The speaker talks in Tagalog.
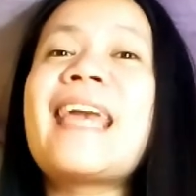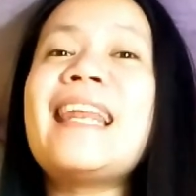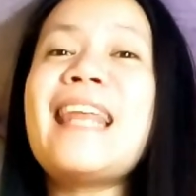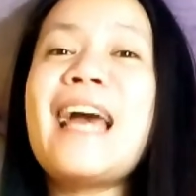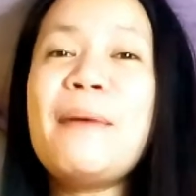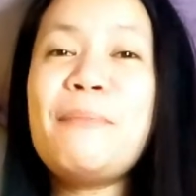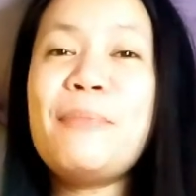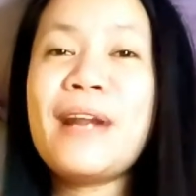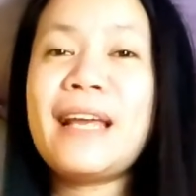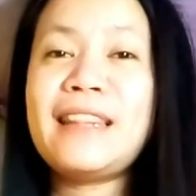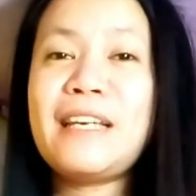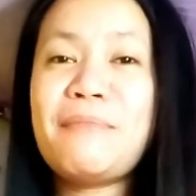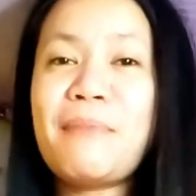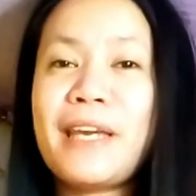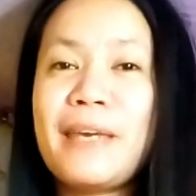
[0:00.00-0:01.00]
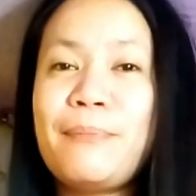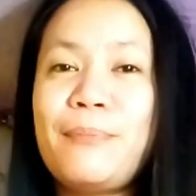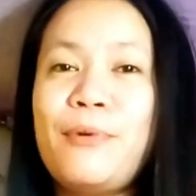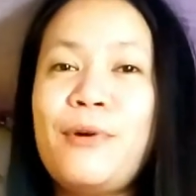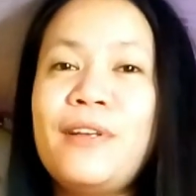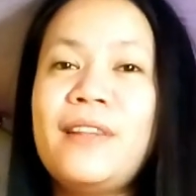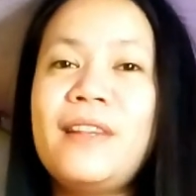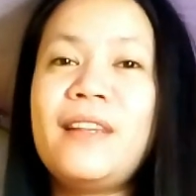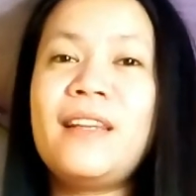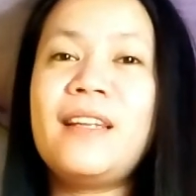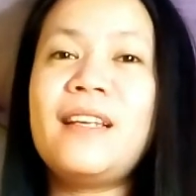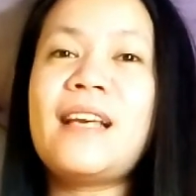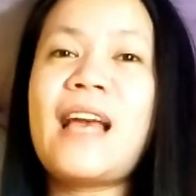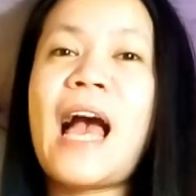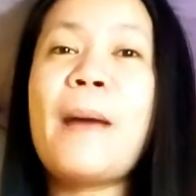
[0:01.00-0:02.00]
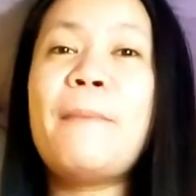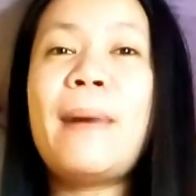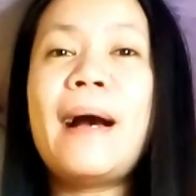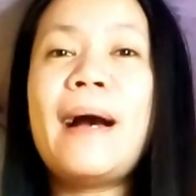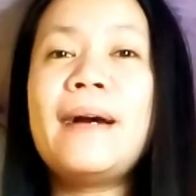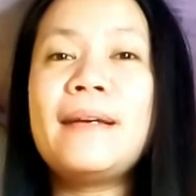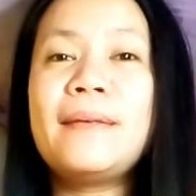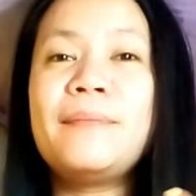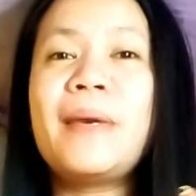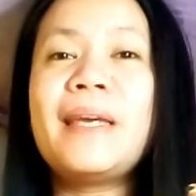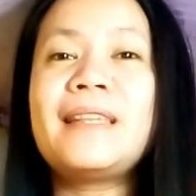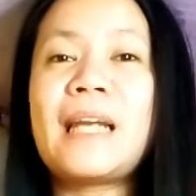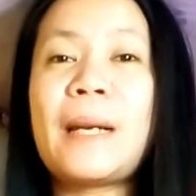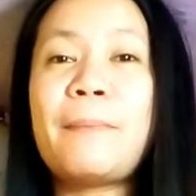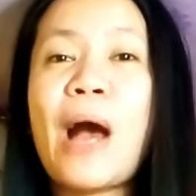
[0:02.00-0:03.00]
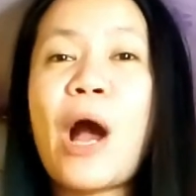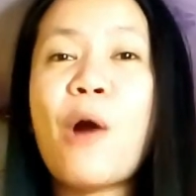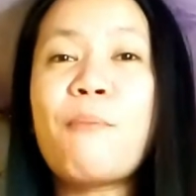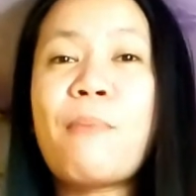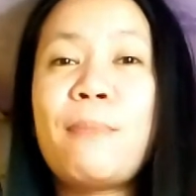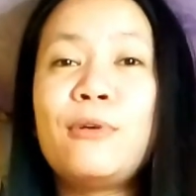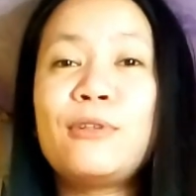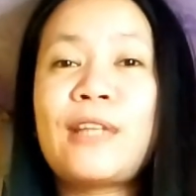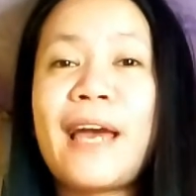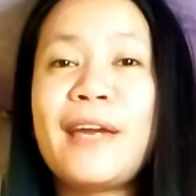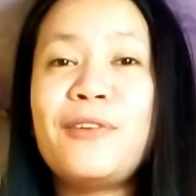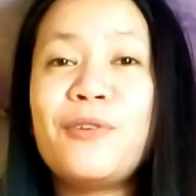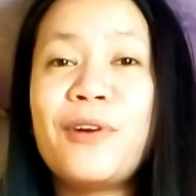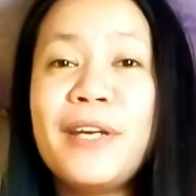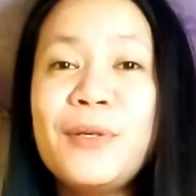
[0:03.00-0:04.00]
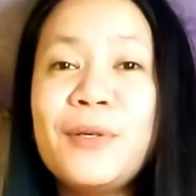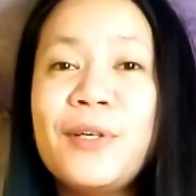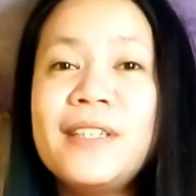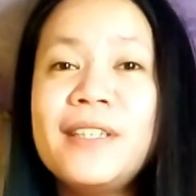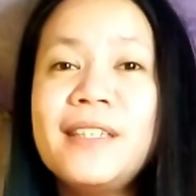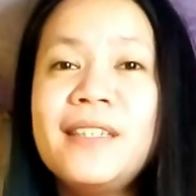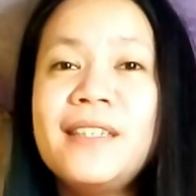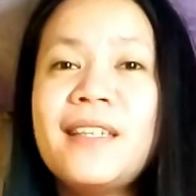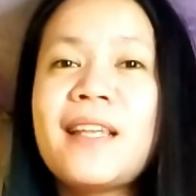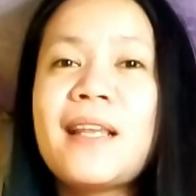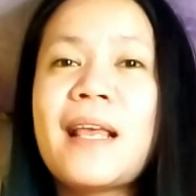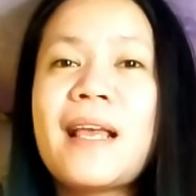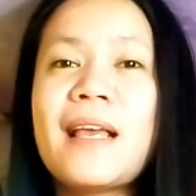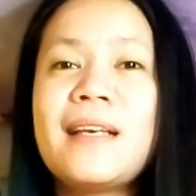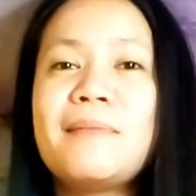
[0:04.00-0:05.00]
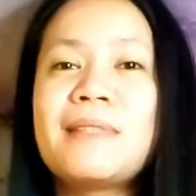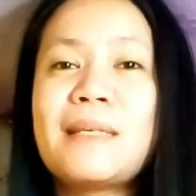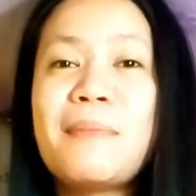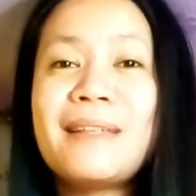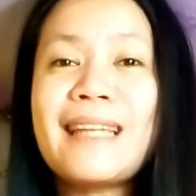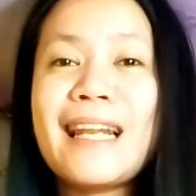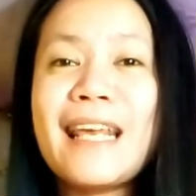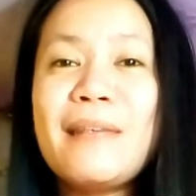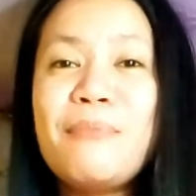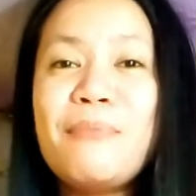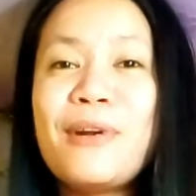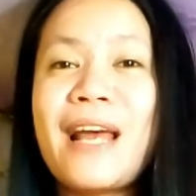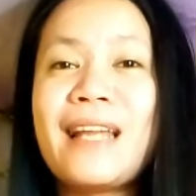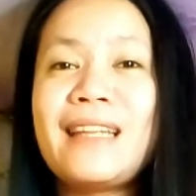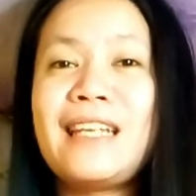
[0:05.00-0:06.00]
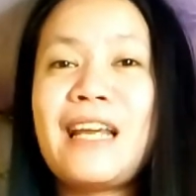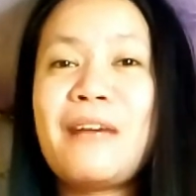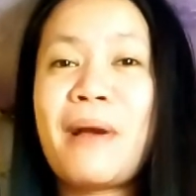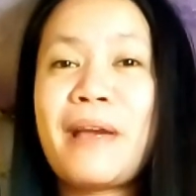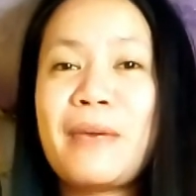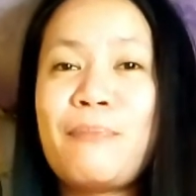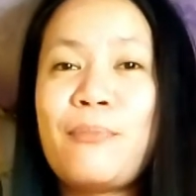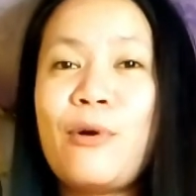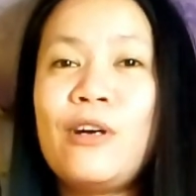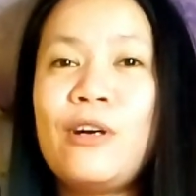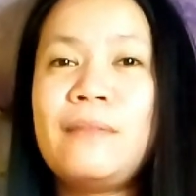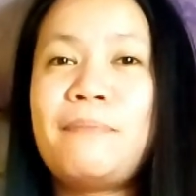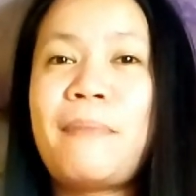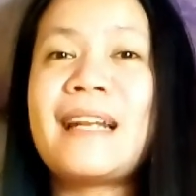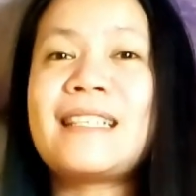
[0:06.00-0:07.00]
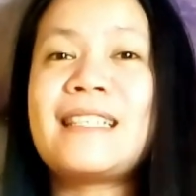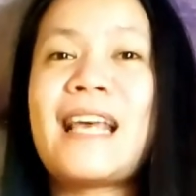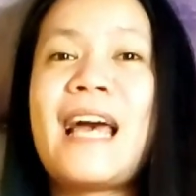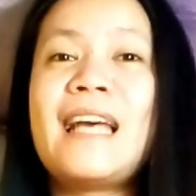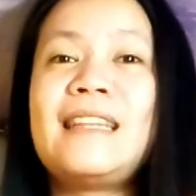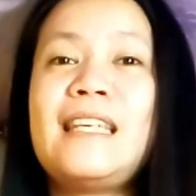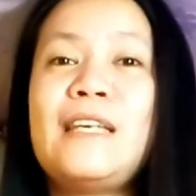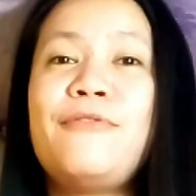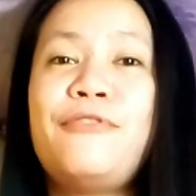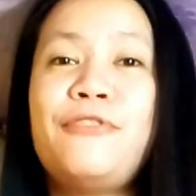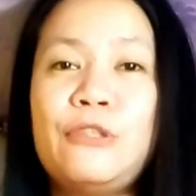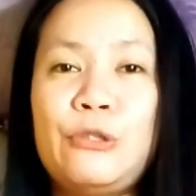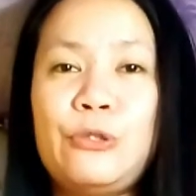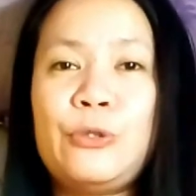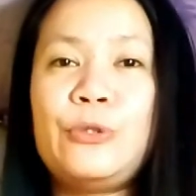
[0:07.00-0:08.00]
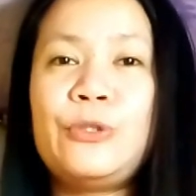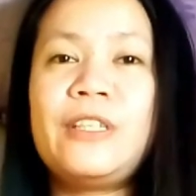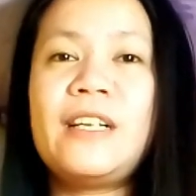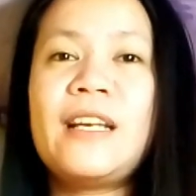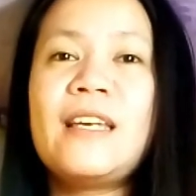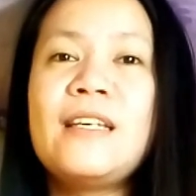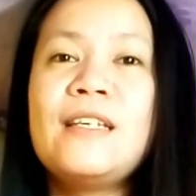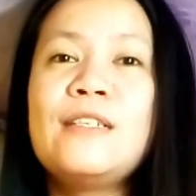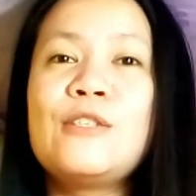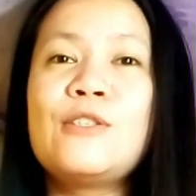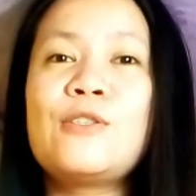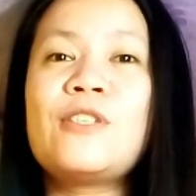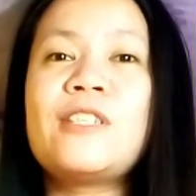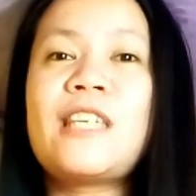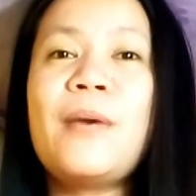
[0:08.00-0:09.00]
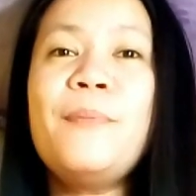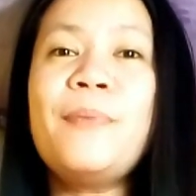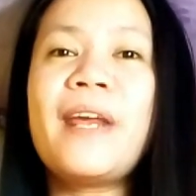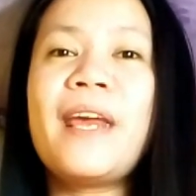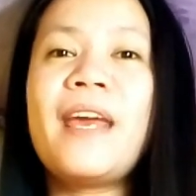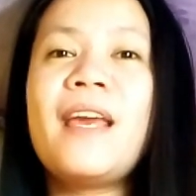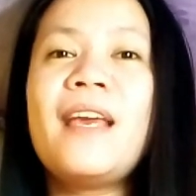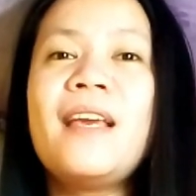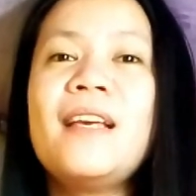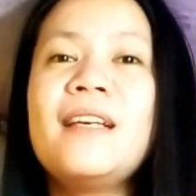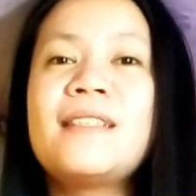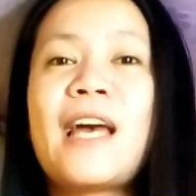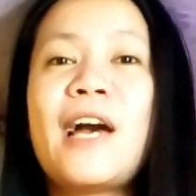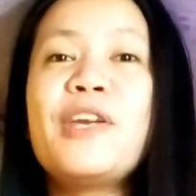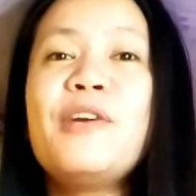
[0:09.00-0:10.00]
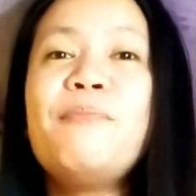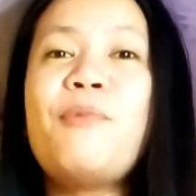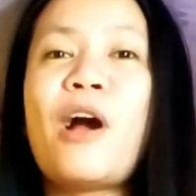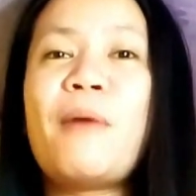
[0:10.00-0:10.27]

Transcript: kailangan po nating mag-ipon habang may trabaho pa po tayo ngayon. Samantalahin po natin ang mag-ipon para sa ating future. So, syempre, sa ngayon